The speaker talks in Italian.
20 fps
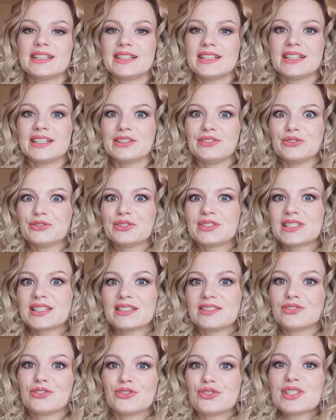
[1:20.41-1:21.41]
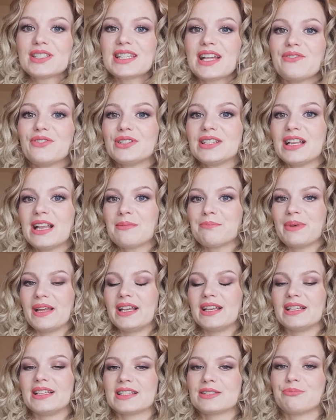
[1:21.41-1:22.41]
che non, non, stavo nella
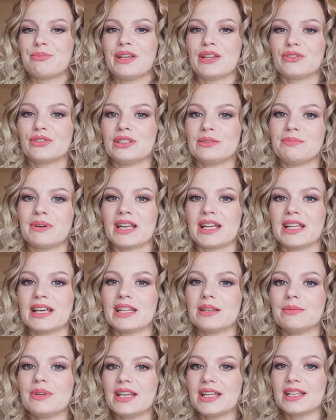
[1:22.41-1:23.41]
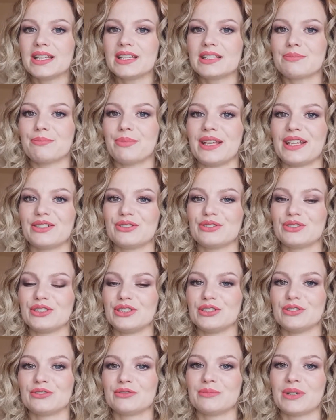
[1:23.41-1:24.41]
pelle, spero di parlare bene, spero
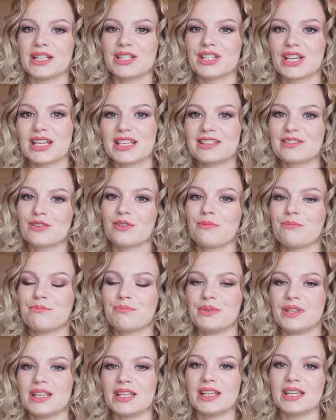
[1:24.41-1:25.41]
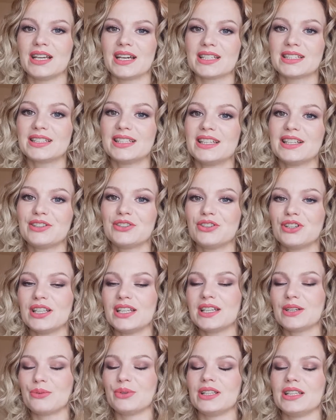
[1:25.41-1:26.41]
di non mangiare troppi
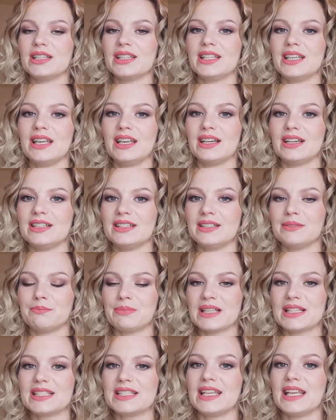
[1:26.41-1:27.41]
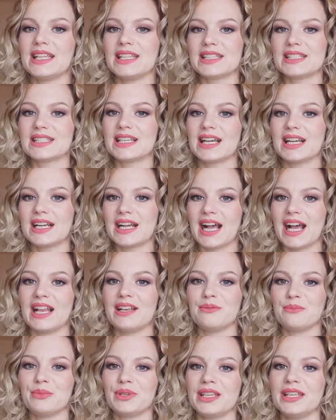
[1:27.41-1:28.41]
articoli, quindi eh, pazienza,
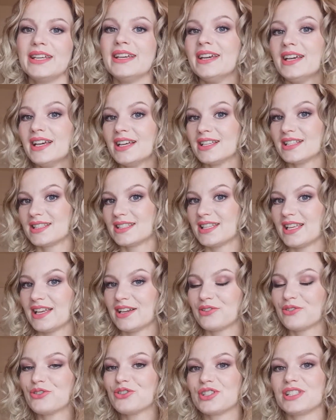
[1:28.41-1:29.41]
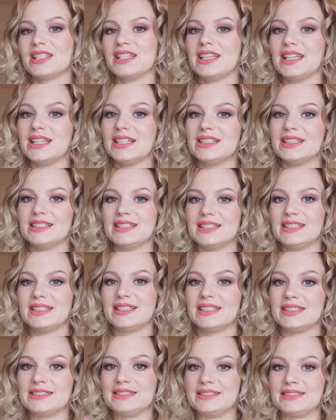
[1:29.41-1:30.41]
calmi se è così,
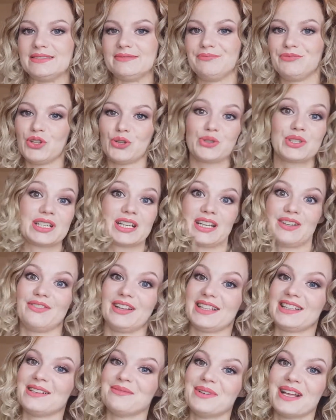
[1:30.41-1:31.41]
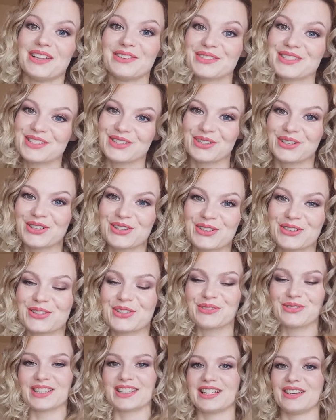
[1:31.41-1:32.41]
eh, non scrivetemelo sotto,
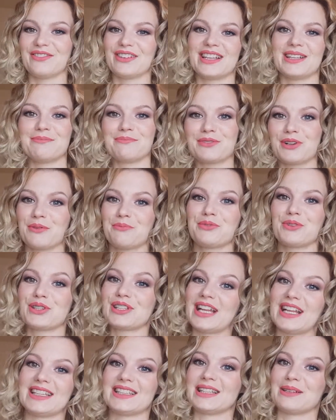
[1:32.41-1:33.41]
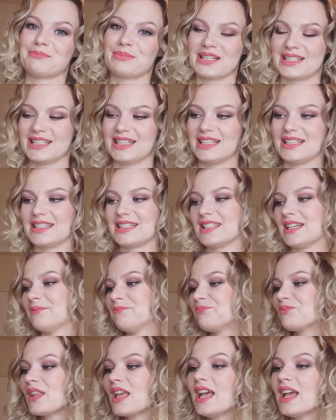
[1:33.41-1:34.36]
dovete avere proprio tanta pazienza.